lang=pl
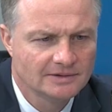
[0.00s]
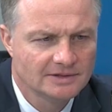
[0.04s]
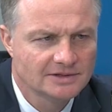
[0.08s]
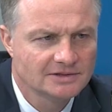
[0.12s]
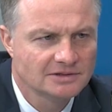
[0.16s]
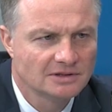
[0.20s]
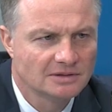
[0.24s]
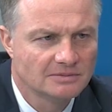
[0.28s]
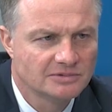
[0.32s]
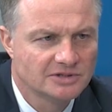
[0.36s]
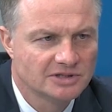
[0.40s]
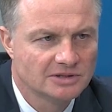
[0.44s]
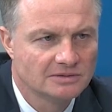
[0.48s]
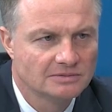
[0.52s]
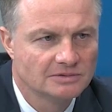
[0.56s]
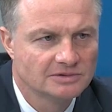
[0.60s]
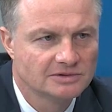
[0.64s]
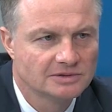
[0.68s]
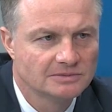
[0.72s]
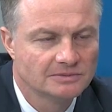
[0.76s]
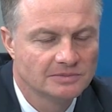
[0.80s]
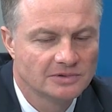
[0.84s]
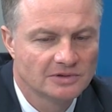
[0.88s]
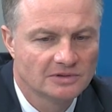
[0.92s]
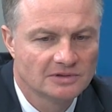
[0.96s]
jest dobrze,
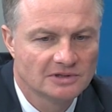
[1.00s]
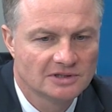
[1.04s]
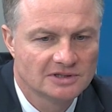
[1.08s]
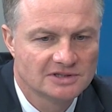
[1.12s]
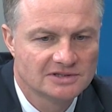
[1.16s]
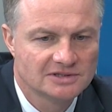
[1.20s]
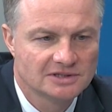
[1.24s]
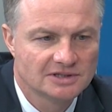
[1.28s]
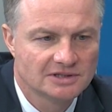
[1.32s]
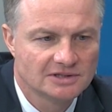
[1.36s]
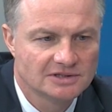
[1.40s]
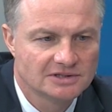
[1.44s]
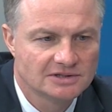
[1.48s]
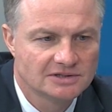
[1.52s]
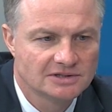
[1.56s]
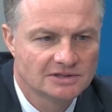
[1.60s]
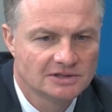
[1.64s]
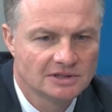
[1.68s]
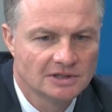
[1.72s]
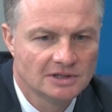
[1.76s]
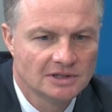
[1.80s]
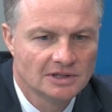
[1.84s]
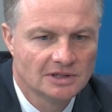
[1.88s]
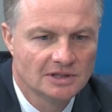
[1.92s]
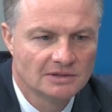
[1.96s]
bo ten progres Co to jest,
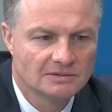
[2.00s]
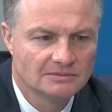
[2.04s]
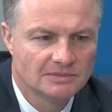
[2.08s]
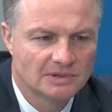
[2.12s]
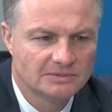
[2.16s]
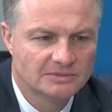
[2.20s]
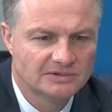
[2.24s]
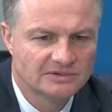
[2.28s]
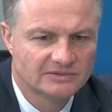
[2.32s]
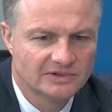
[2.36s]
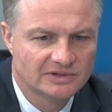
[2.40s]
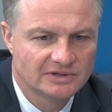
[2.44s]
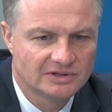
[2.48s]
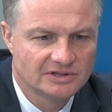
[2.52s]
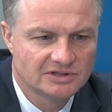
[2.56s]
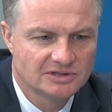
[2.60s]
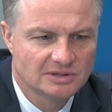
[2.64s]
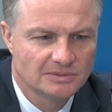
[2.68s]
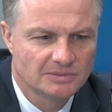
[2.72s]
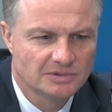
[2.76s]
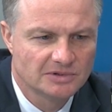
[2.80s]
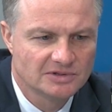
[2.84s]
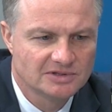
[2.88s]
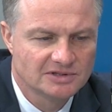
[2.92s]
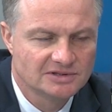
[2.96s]
znaczy? Mamy
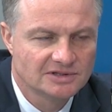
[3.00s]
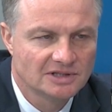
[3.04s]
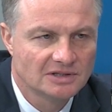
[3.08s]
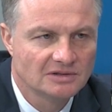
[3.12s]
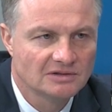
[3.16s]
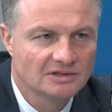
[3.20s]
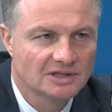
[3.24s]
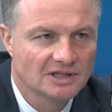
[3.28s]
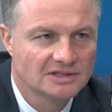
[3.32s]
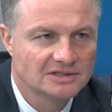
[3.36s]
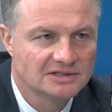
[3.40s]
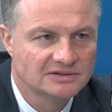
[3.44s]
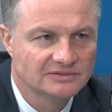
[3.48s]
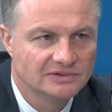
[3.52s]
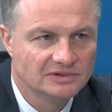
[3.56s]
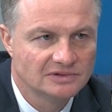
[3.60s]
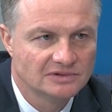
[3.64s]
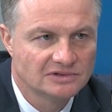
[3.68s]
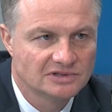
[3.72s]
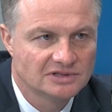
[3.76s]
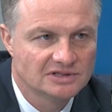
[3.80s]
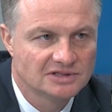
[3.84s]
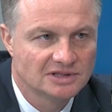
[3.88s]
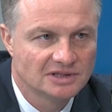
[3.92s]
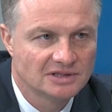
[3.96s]
20% alokacji
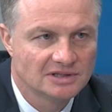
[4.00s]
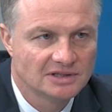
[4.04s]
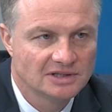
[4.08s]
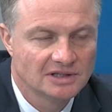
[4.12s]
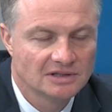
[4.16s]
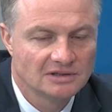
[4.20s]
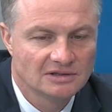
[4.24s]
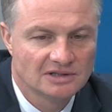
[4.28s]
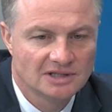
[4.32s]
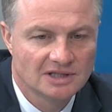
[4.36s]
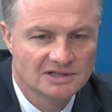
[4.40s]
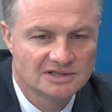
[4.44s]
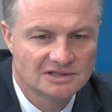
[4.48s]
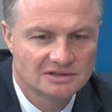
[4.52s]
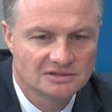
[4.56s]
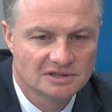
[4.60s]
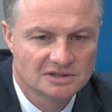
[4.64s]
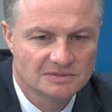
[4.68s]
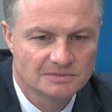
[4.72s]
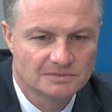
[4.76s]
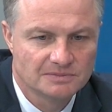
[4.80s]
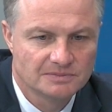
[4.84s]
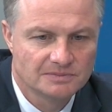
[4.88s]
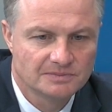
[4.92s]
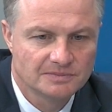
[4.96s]
wykorzystanej. Alokacja
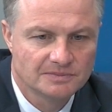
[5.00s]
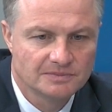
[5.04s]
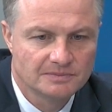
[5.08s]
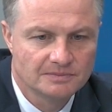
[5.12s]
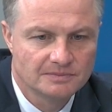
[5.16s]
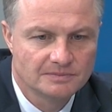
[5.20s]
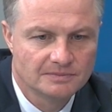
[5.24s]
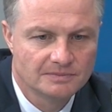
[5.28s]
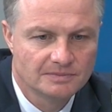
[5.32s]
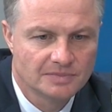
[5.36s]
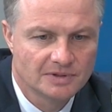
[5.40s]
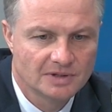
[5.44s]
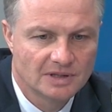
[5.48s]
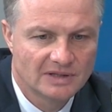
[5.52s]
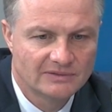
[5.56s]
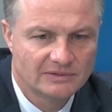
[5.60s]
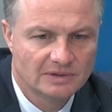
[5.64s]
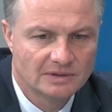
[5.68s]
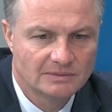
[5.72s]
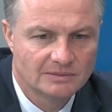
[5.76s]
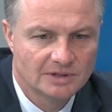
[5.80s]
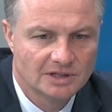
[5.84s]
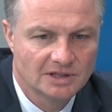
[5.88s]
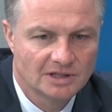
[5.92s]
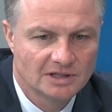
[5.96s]
to jest
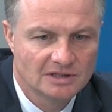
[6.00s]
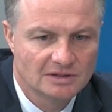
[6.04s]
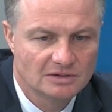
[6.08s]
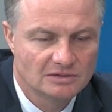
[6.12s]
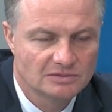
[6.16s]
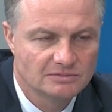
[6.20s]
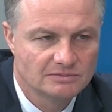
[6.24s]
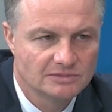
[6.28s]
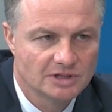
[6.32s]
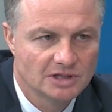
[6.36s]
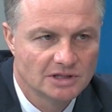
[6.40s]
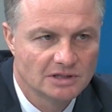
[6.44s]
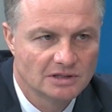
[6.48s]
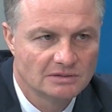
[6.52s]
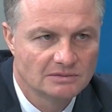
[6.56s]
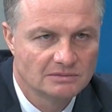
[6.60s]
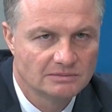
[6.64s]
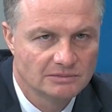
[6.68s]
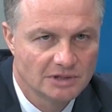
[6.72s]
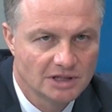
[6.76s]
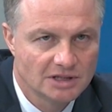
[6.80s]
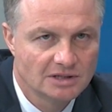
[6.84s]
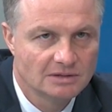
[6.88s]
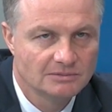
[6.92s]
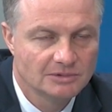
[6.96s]
prawie miliard, miliard,
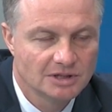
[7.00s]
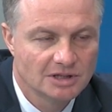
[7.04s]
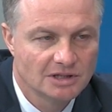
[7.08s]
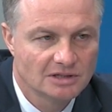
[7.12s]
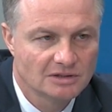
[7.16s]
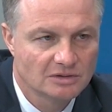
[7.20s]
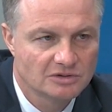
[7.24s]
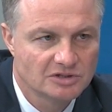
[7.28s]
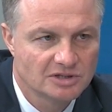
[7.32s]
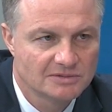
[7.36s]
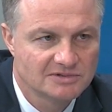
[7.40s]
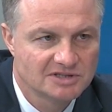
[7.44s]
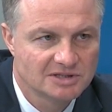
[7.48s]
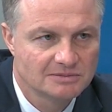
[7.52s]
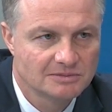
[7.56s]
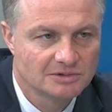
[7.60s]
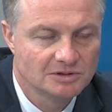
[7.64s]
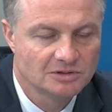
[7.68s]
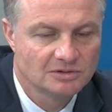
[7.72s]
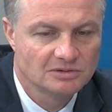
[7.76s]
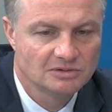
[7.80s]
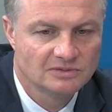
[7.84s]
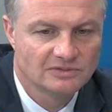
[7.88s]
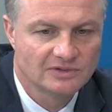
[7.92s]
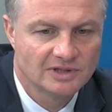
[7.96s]
miliard 800
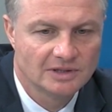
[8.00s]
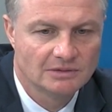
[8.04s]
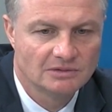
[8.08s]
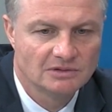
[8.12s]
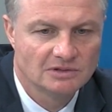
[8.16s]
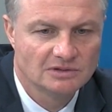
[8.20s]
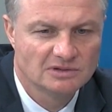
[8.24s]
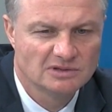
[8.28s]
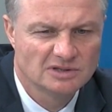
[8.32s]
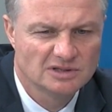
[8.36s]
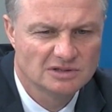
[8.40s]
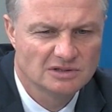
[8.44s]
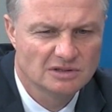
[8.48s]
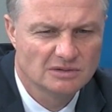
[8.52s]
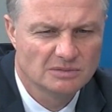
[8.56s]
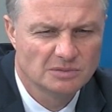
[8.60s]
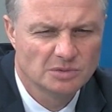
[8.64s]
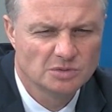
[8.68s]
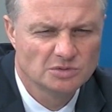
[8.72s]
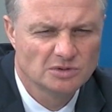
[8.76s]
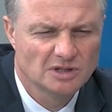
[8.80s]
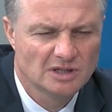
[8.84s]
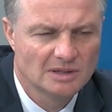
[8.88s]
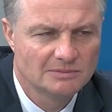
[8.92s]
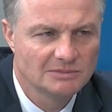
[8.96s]
mhm. milionów euro, to jest około
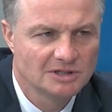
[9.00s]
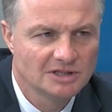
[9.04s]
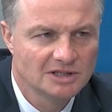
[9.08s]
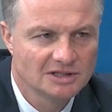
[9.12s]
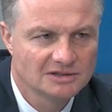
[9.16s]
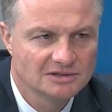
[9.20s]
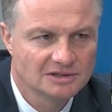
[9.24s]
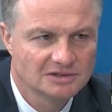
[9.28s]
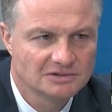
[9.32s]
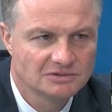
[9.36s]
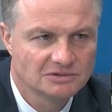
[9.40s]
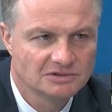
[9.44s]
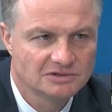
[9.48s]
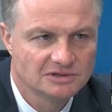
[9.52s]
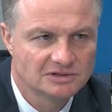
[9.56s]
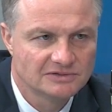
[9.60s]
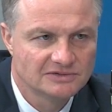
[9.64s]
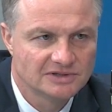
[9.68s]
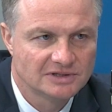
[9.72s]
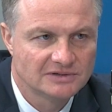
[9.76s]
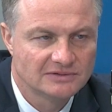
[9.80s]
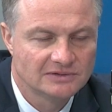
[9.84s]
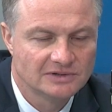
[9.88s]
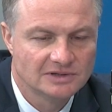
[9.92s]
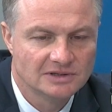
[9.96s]
1,5 miliarda
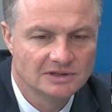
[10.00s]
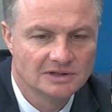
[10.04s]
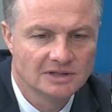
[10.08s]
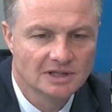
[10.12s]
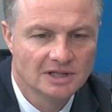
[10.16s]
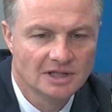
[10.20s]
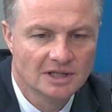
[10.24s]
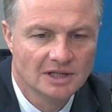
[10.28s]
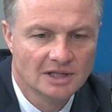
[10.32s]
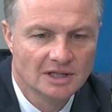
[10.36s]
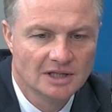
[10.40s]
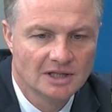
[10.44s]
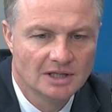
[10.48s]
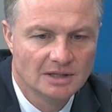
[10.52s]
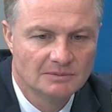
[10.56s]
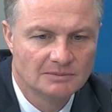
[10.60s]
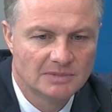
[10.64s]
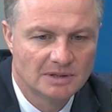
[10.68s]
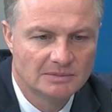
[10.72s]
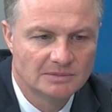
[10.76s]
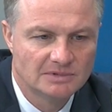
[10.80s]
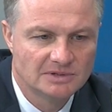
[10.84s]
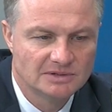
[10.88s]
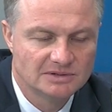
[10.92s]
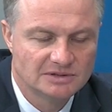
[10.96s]
złotych w tej chwili.
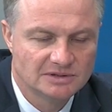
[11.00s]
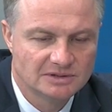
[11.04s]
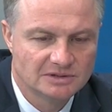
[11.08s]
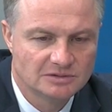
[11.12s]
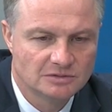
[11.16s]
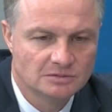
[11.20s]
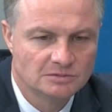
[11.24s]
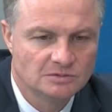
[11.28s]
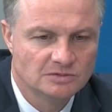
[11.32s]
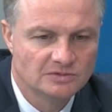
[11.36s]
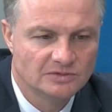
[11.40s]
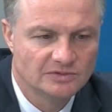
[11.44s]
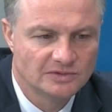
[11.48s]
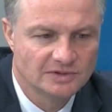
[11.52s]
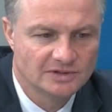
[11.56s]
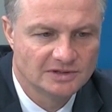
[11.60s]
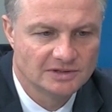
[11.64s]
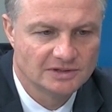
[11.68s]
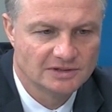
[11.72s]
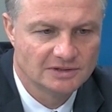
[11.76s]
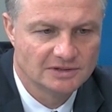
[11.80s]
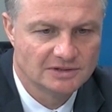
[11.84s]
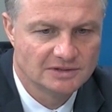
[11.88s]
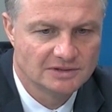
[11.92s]
Mamy tych umów y,